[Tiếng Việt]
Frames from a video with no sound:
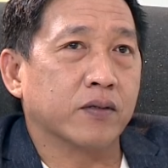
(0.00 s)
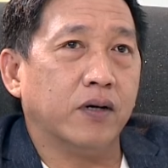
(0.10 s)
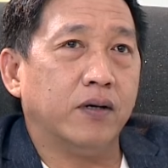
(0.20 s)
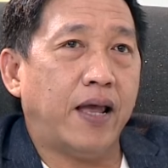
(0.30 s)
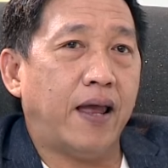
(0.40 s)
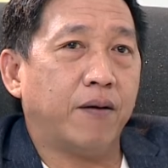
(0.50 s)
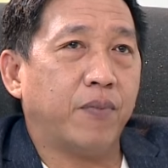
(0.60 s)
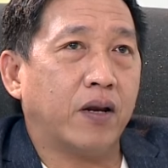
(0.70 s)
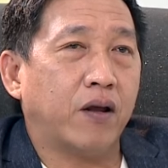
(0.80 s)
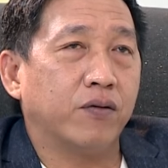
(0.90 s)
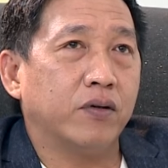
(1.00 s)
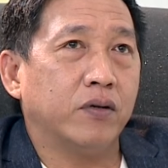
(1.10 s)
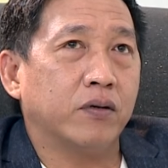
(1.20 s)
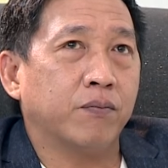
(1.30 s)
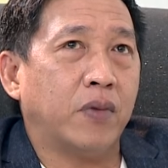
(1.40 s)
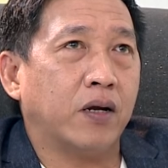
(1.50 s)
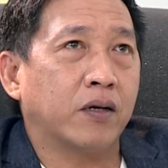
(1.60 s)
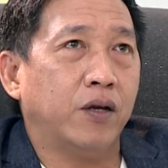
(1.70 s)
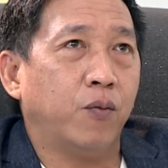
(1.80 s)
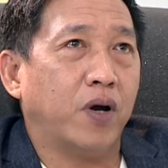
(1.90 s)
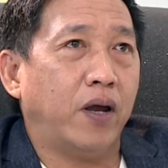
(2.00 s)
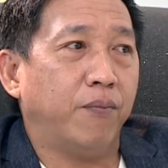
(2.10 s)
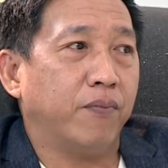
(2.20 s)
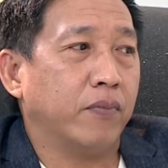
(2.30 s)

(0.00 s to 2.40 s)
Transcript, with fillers: sự ra mà nói mà kêu mà em